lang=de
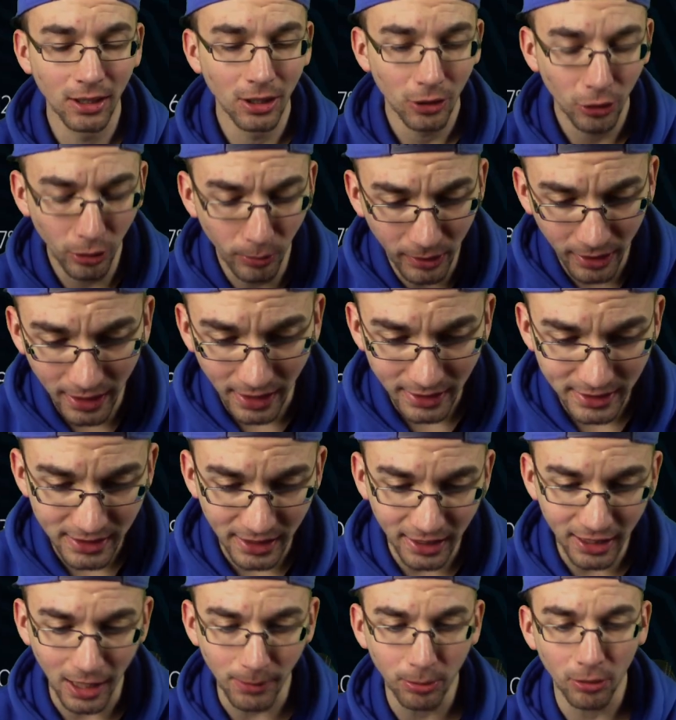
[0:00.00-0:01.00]
Übrigens,
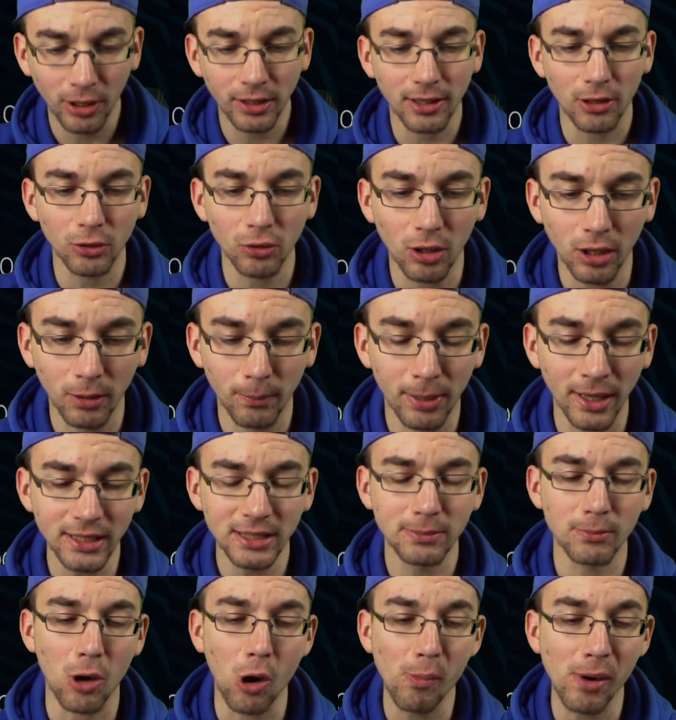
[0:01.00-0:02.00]
ich habe heute auch noch ein
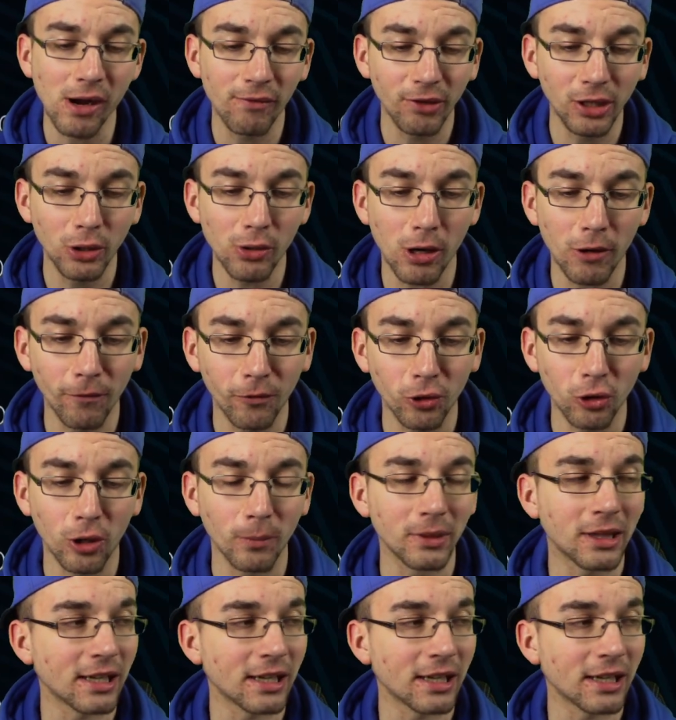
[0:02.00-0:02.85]
PES Mobile Video aufgenommen.